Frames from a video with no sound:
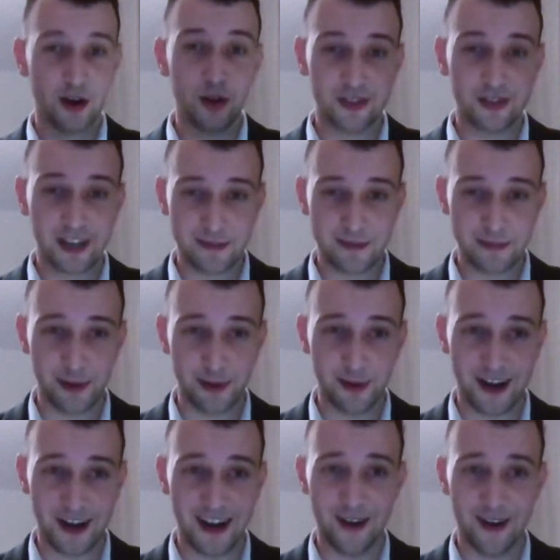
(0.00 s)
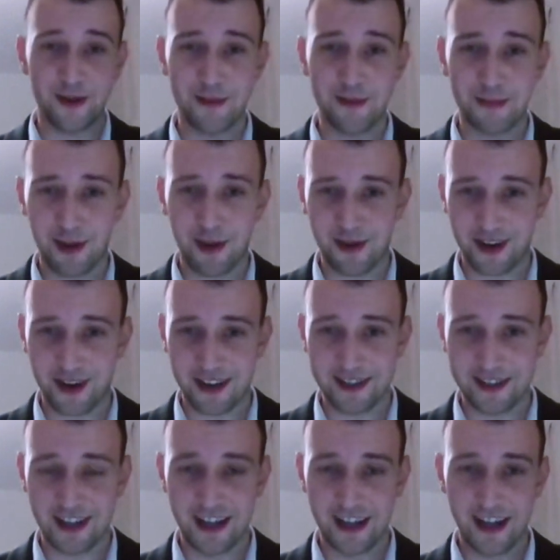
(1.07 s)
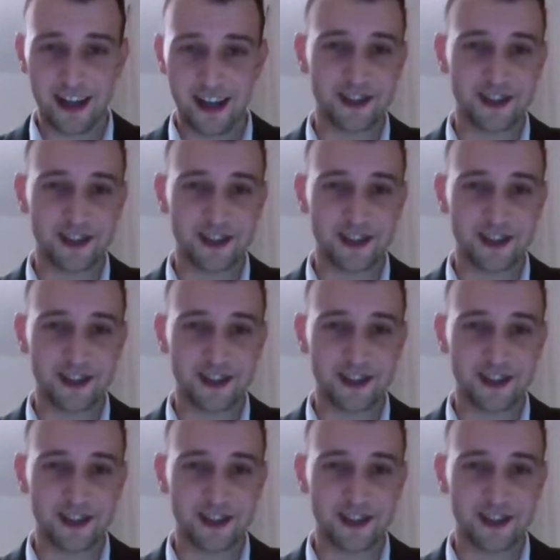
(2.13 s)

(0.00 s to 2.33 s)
o tempora, o mores,